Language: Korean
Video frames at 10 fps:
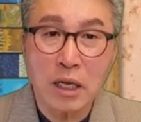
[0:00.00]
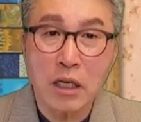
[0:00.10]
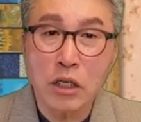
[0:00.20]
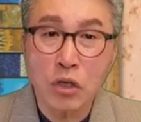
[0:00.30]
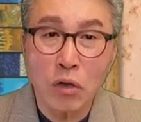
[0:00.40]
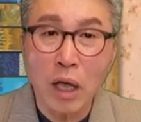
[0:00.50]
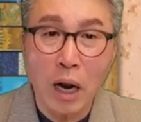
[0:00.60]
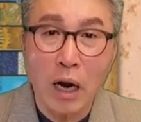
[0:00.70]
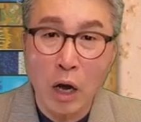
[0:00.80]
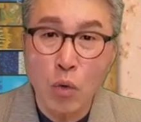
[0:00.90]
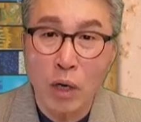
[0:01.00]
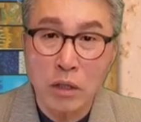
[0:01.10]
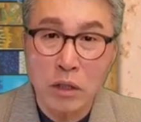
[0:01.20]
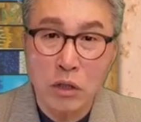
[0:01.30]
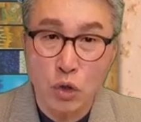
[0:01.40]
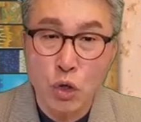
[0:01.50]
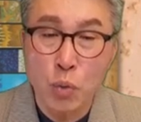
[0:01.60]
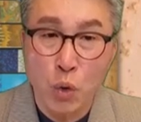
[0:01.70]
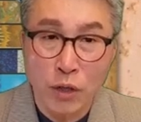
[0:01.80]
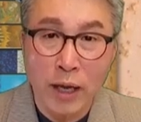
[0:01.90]
산을 떠나라 라고 하시는 것을
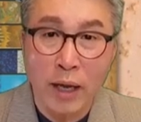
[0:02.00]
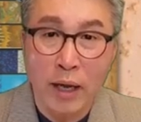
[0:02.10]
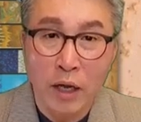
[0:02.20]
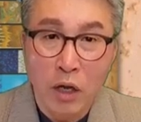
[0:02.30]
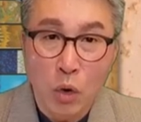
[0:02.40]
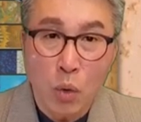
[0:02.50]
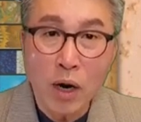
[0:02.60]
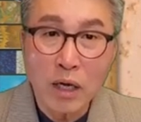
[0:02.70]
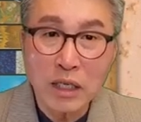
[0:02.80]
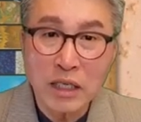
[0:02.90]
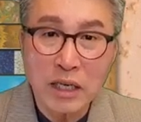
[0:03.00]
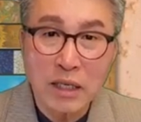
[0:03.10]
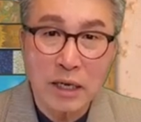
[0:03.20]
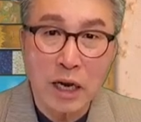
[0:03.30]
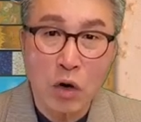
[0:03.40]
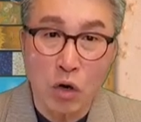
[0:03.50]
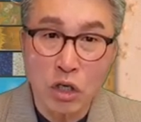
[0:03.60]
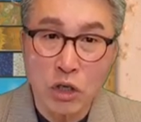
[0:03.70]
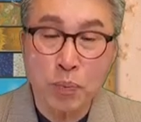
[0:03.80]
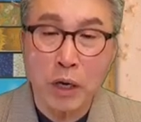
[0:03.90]
볼 때 원래 이 신의 산에 거의
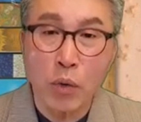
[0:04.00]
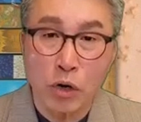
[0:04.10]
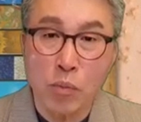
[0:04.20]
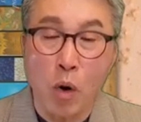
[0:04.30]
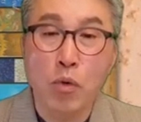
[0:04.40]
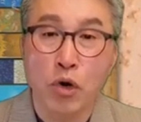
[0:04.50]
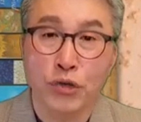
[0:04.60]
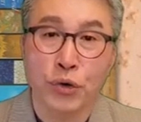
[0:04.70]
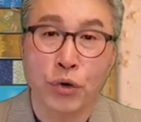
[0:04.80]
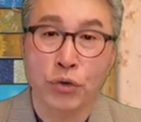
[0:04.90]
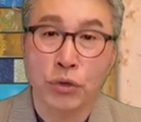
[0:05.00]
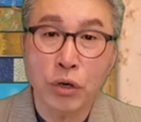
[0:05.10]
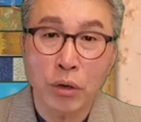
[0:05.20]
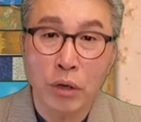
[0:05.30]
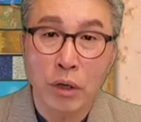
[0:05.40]
10개월을 머물러 있었거든요.